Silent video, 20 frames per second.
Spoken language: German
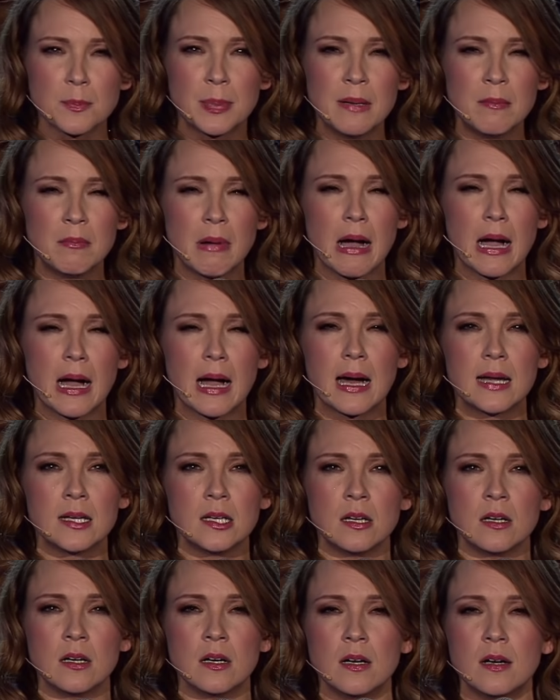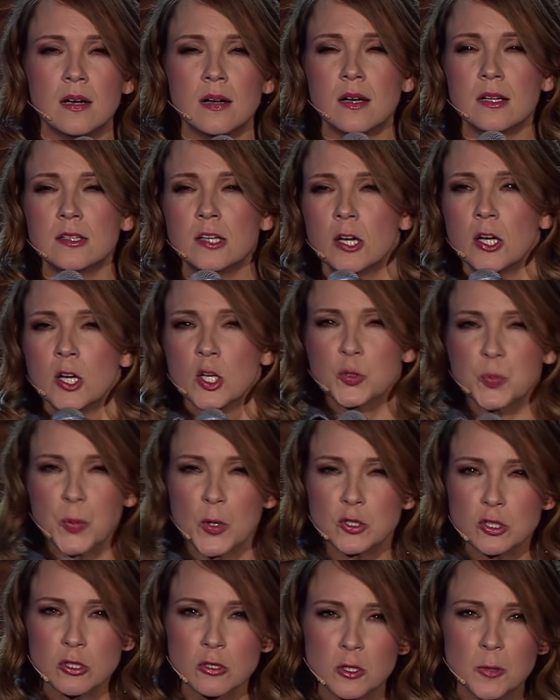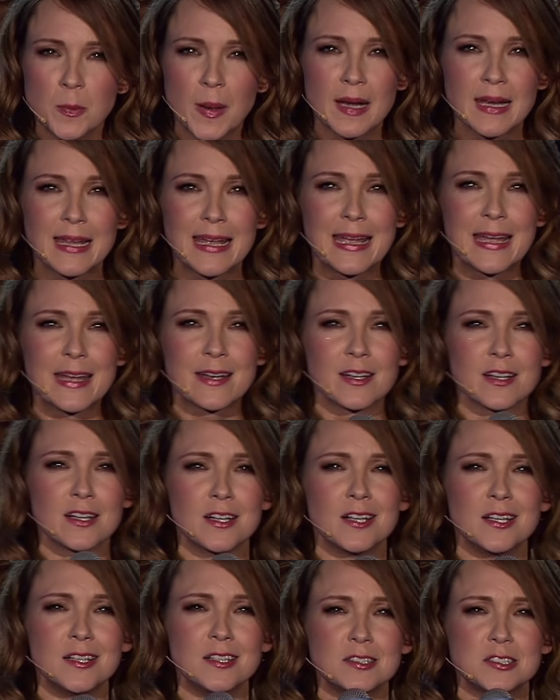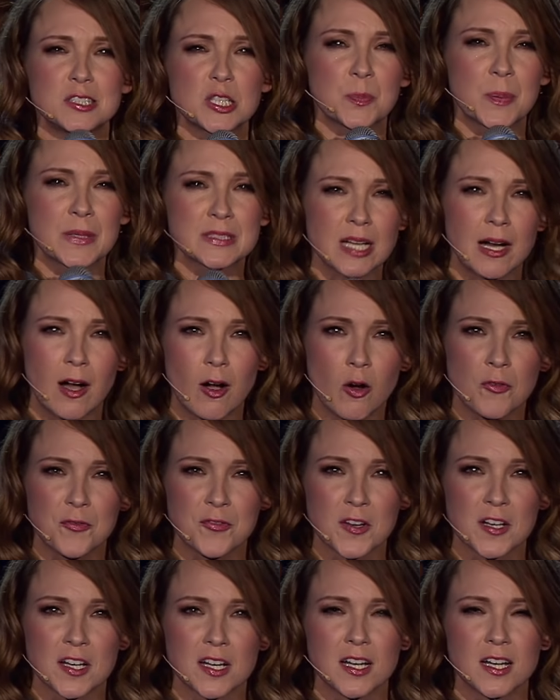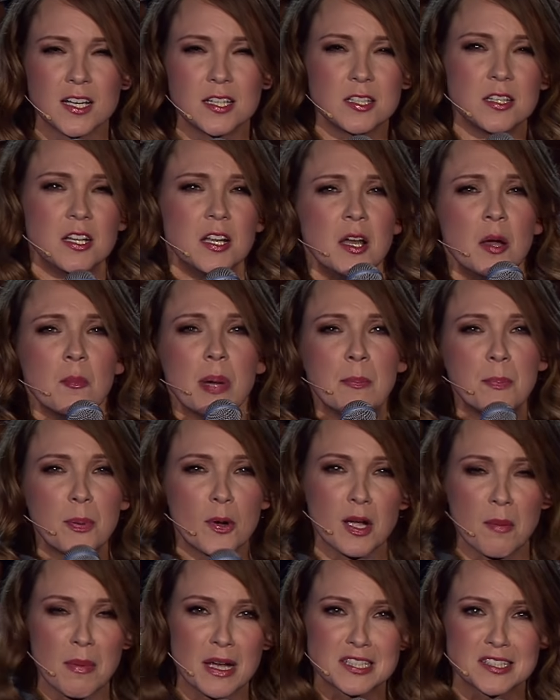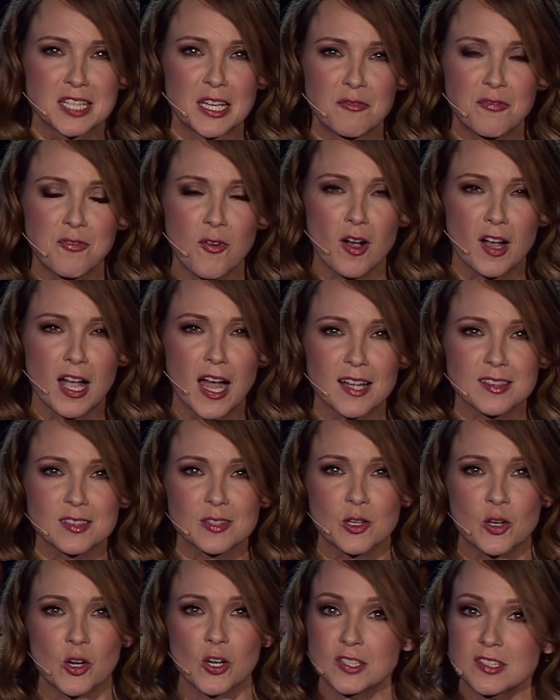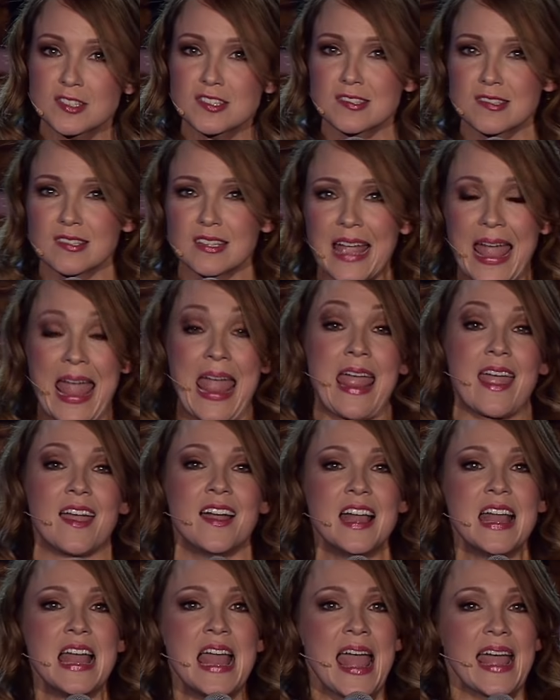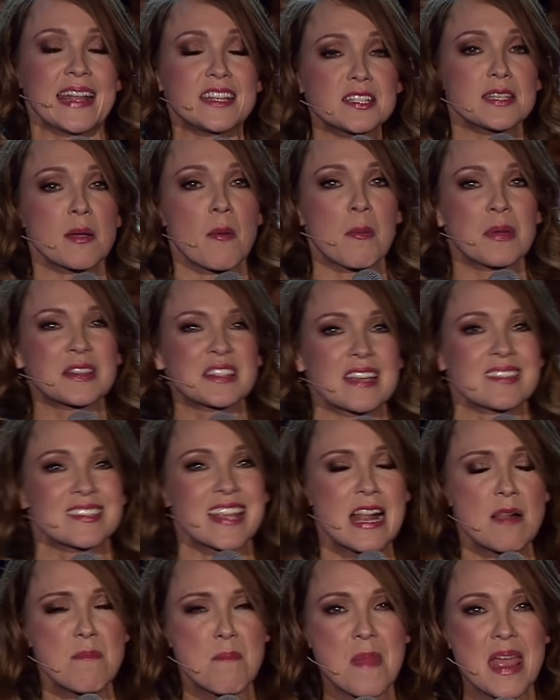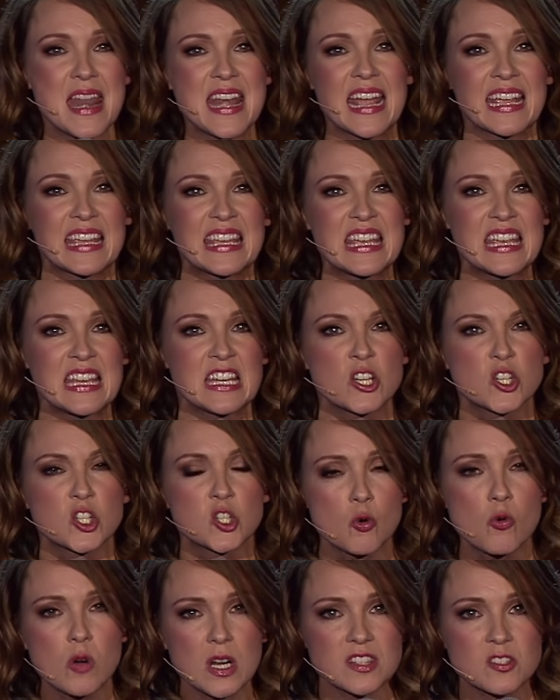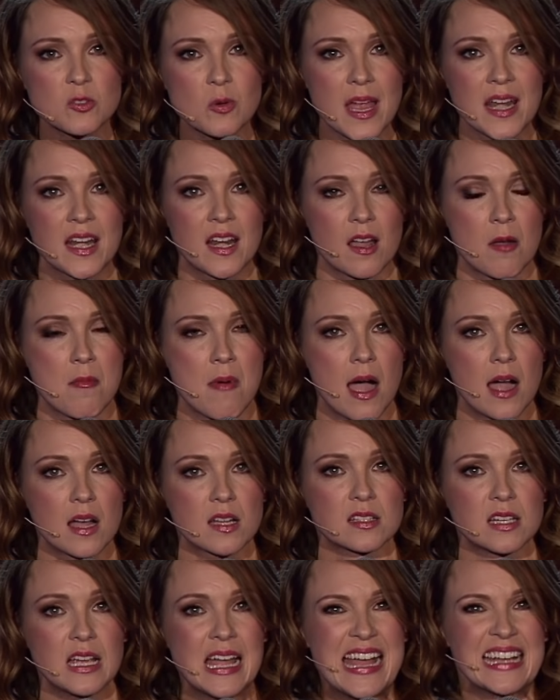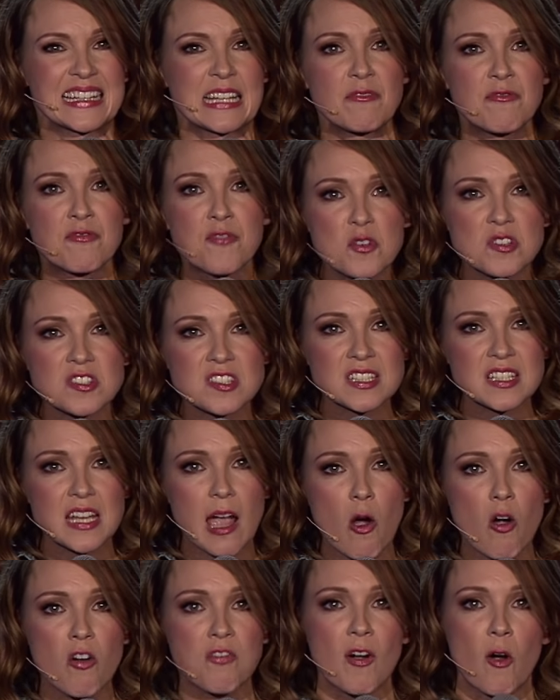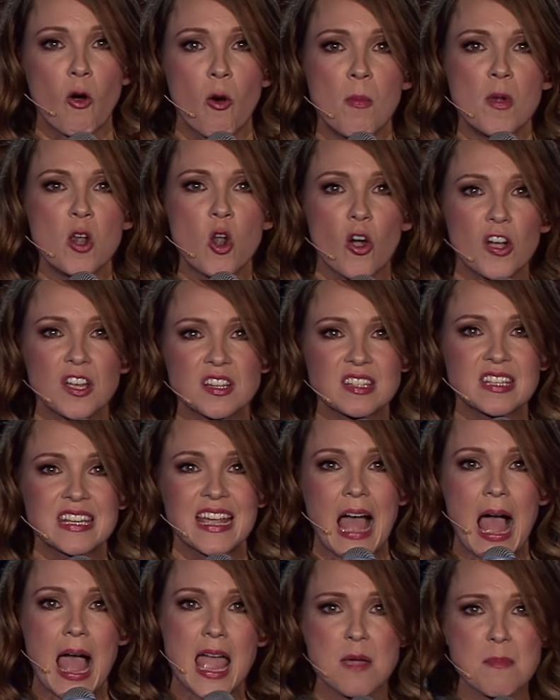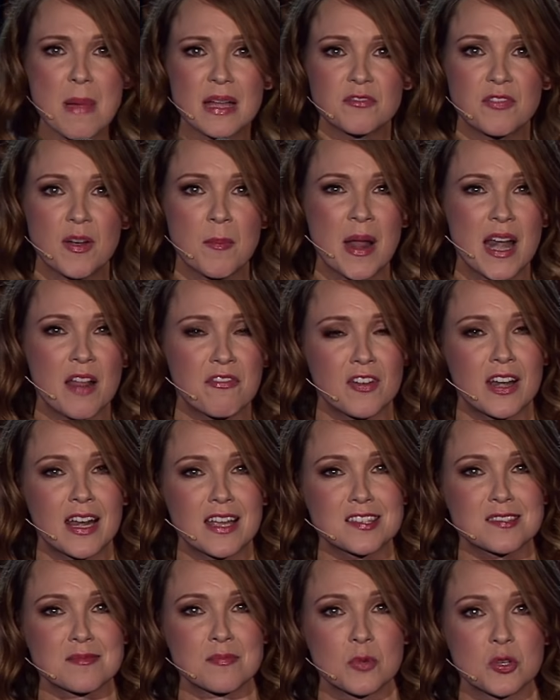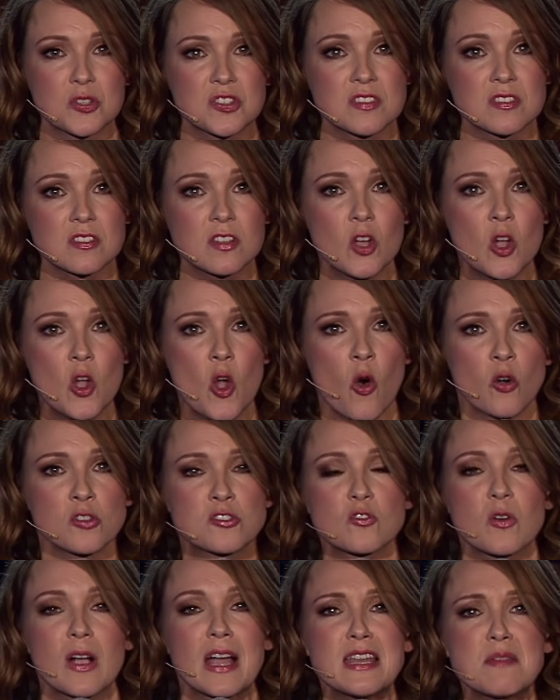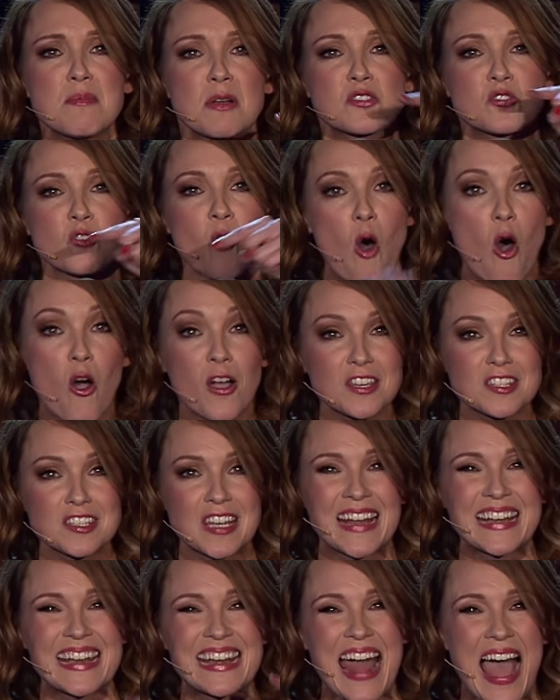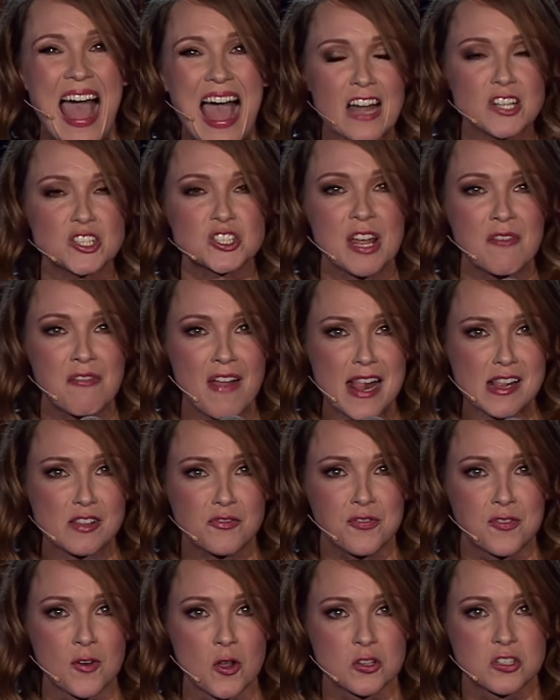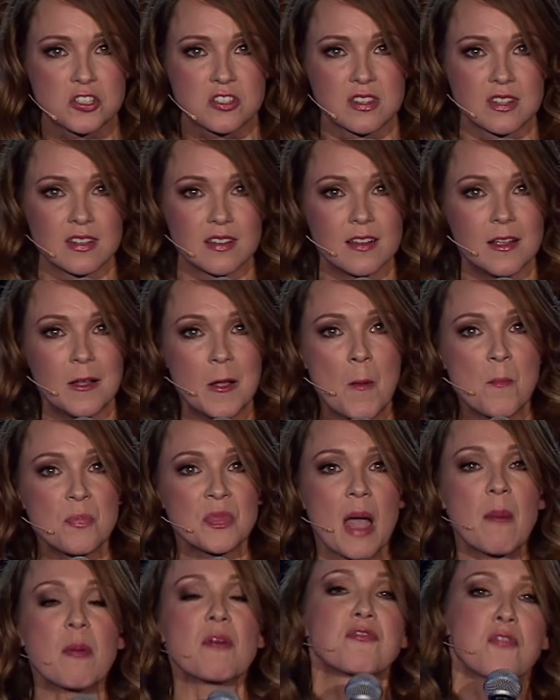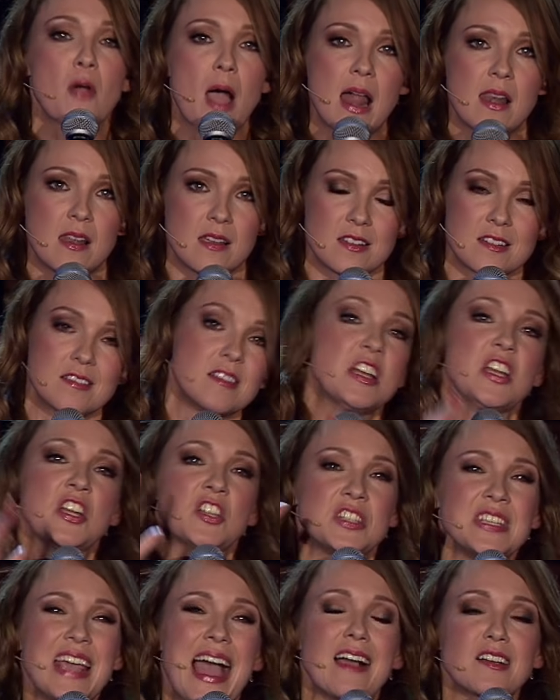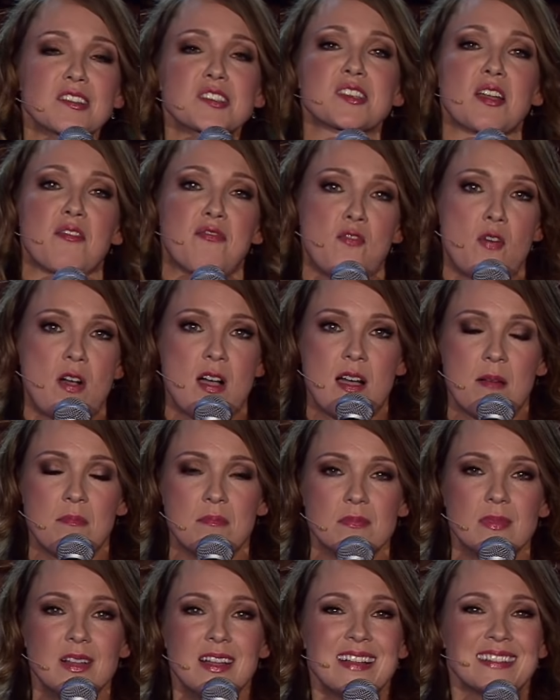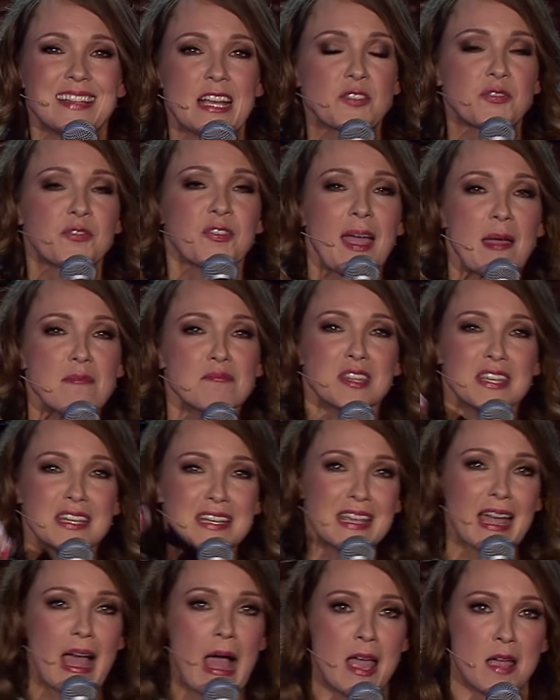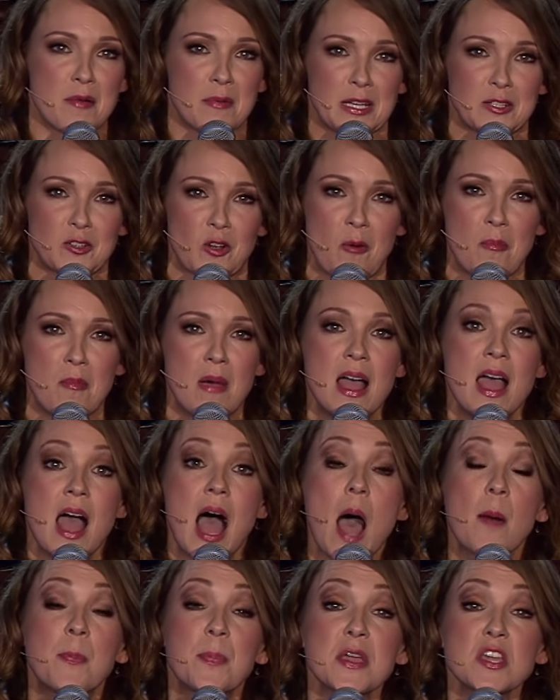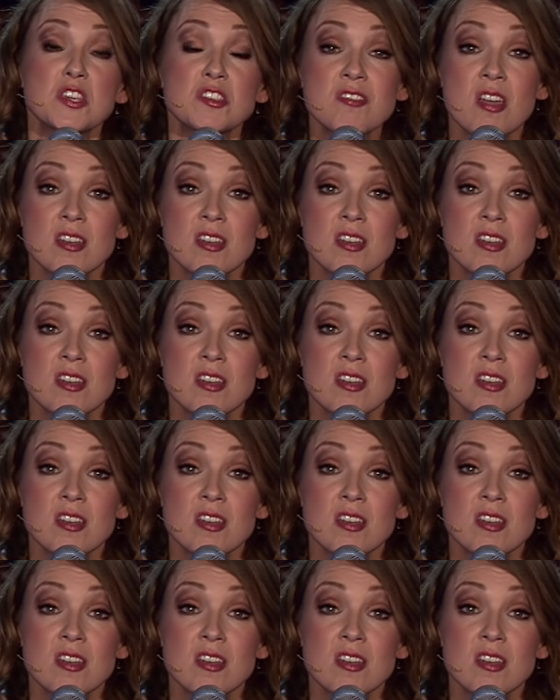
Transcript: bemalen, Sprüche überlegen, sich besaufen, beim Bürgermeister in den Vorgarten kotzen. Ey, hättet ihr mal mit derselben Energie die Schule zu Ende gemacht, dann wüsstet ihr auch, warum Leute ihre Heimat verlassen müssen und sogar lieber zu euch an den Arsch der Welt flüchten. Aber für alle, die Angst davor haben, dass Fremde in ihre Heimat kommen, habe ich